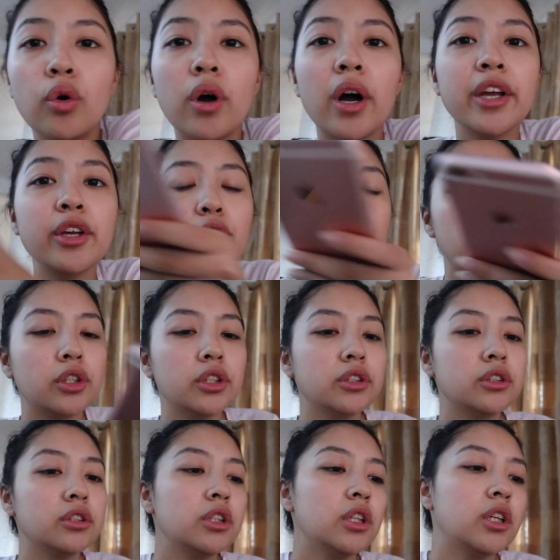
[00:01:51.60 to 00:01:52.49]
So
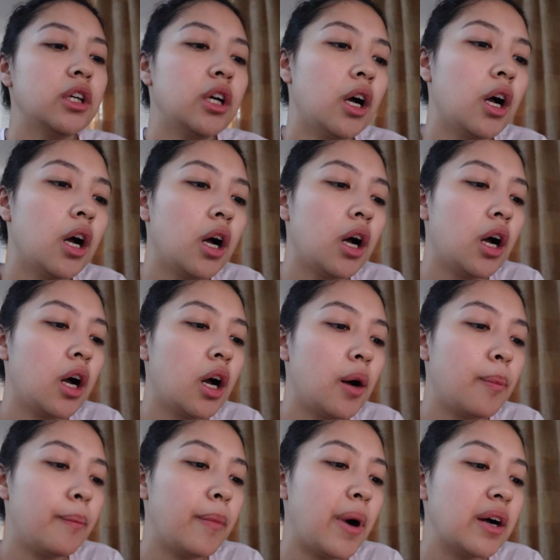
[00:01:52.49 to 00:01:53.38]
ngayon,
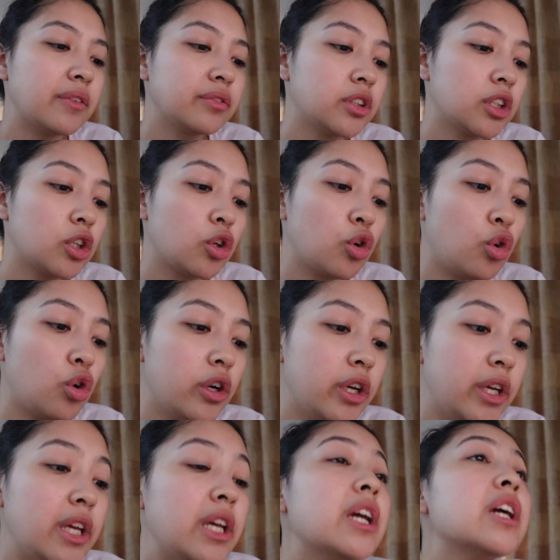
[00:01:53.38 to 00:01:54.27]
um, after
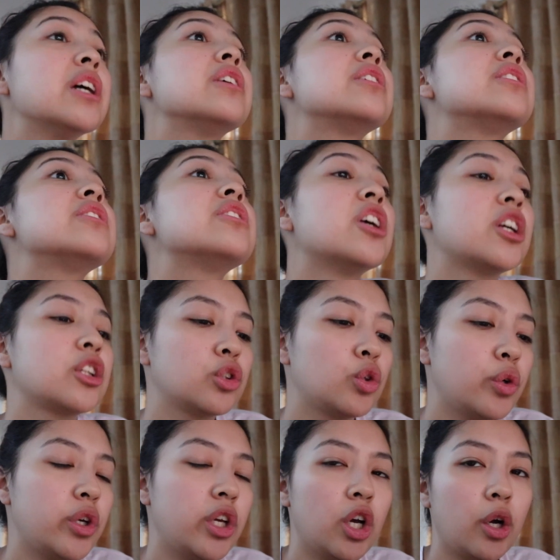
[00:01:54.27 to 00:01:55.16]
ko
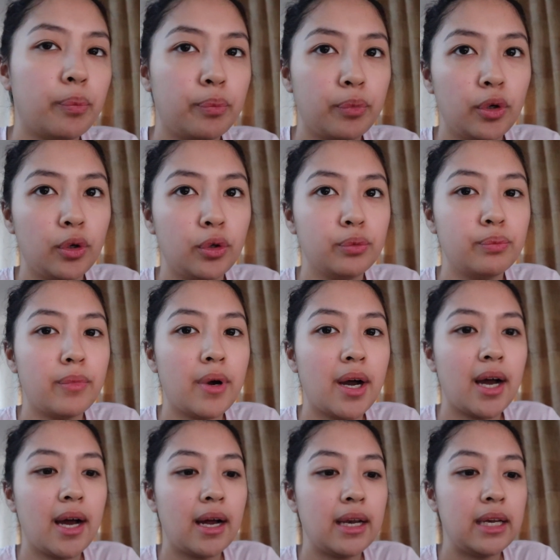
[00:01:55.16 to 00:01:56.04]
i-start to i-upload,
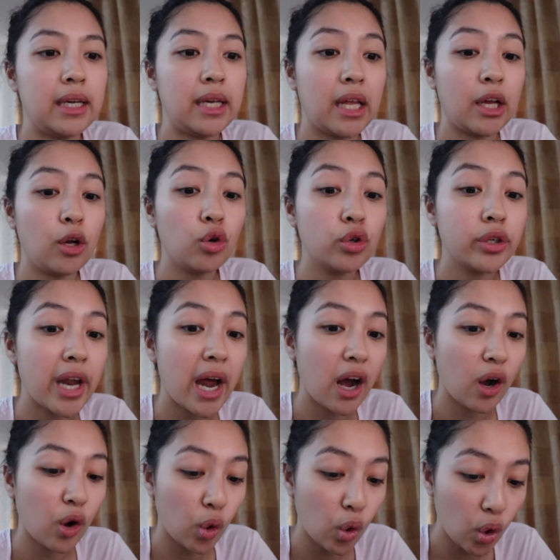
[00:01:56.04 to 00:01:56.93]
maliligo
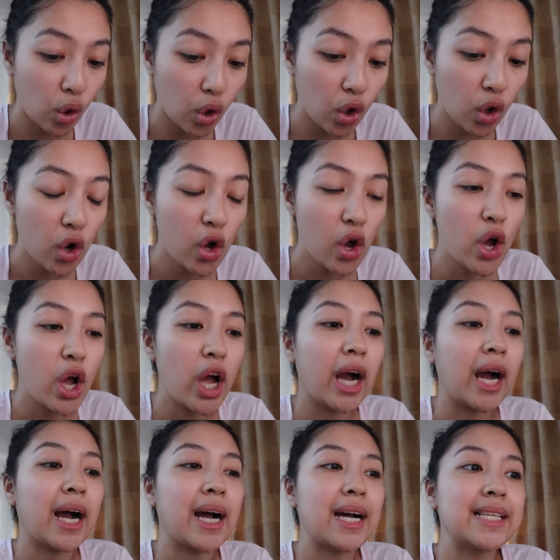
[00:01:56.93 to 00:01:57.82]
na ako.
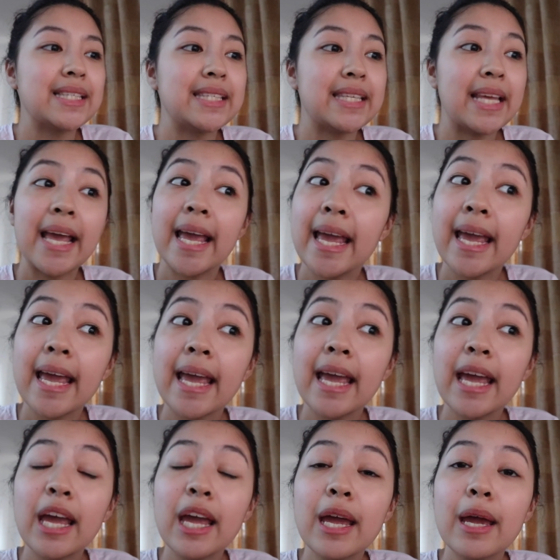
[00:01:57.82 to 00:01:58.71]
Kasi,
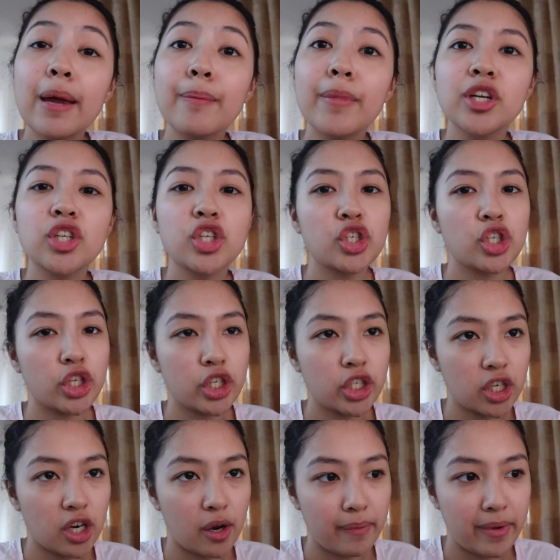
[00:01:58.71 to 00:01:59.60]

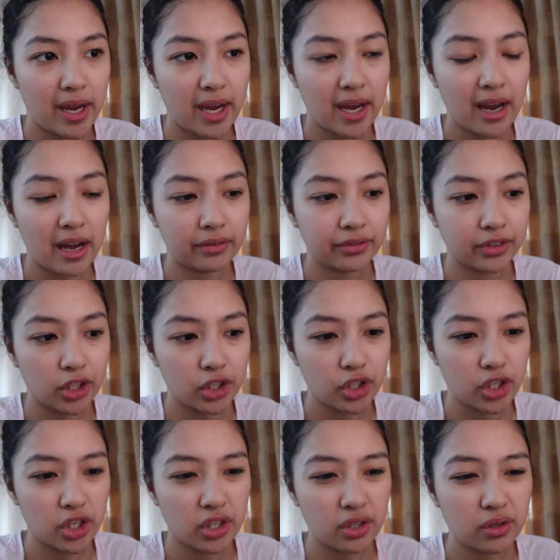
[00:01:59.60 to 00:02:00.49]
mag-church kami. After
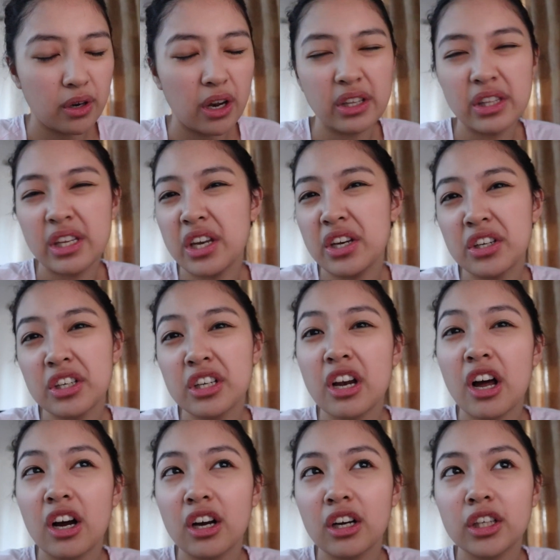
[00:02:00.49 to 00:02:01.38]
church, la dinner
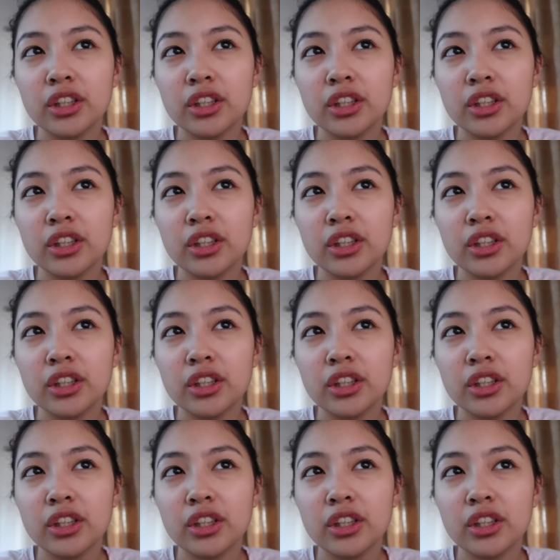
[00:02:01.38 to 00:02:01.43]
lang,